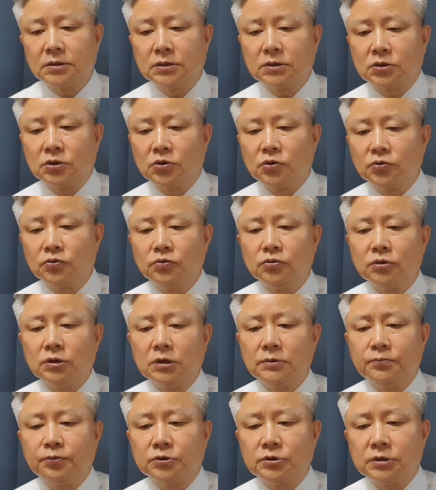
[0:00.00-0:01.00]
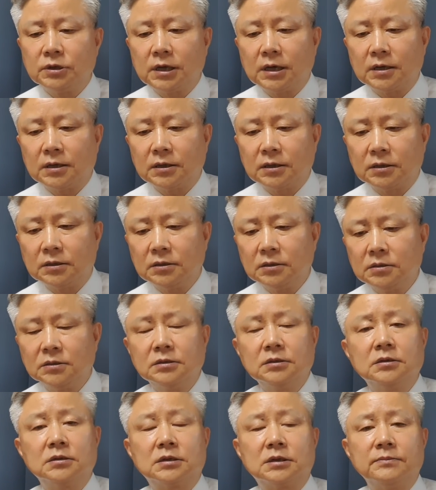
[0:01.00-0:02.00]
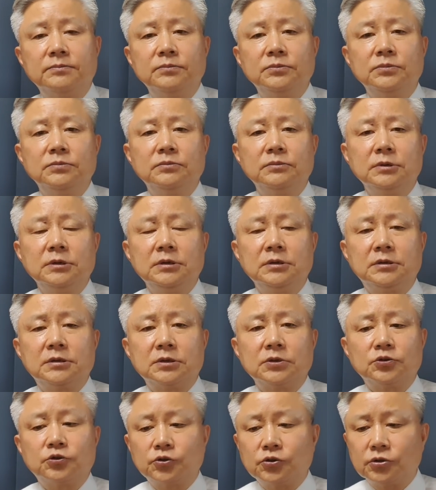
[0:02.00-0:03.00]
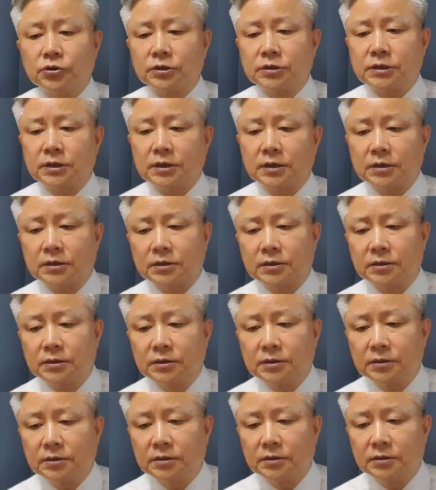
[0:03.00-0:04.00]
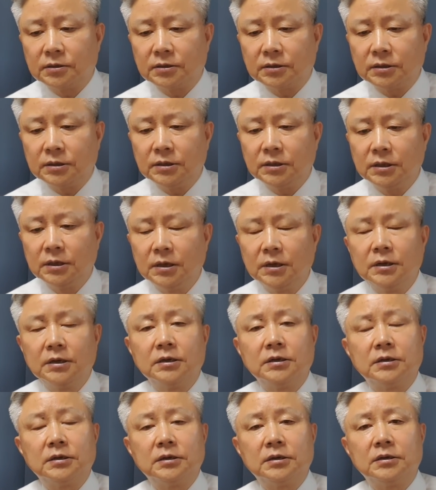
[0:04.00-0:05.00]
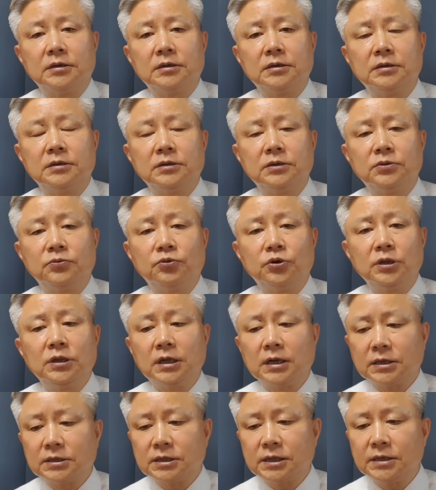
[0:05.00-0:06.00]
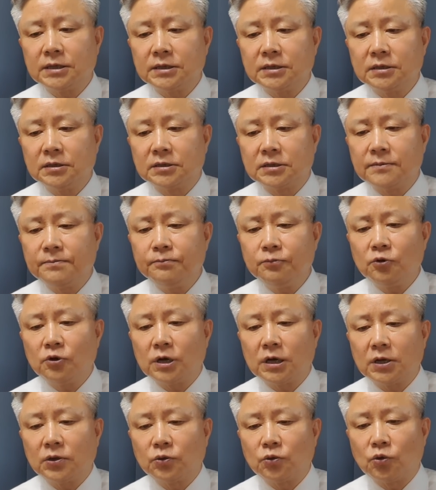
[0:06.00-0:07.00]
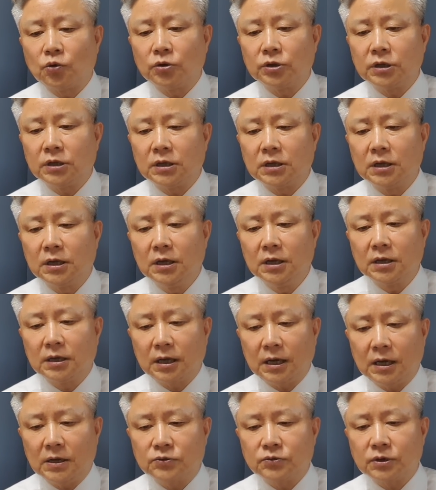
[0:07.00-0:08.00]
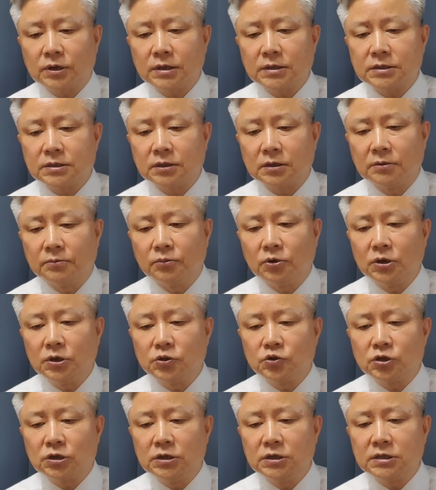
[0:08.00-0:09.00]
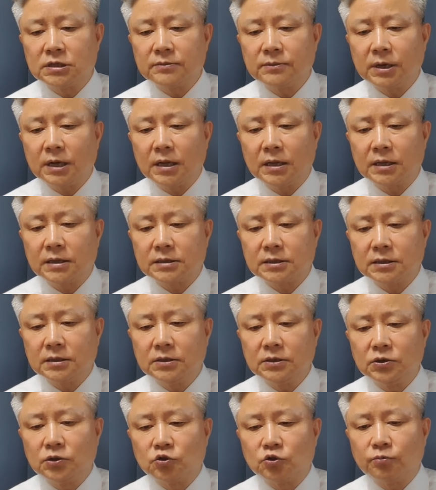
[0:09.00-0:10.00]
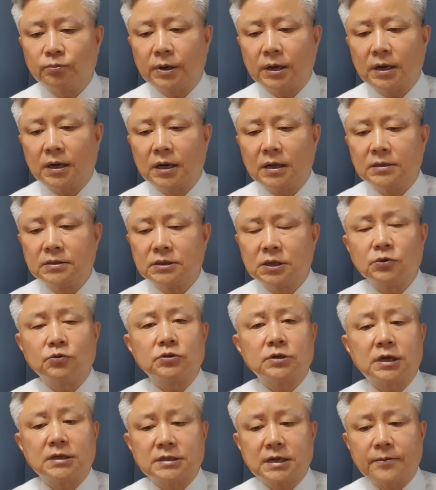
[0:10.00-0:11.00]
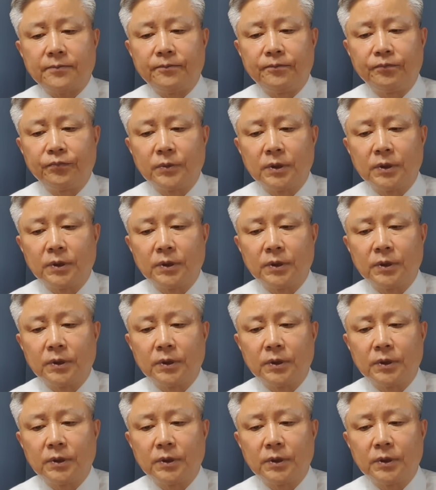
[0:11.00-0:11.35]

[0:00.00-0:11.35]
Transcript: 건국을 부정하는 이 김일성 추종 세력들의 이 우리나라 체제를 전복하는 도구들이 계속해서 뭐 이승만에 대해서는 여순 반란, 제주 4.3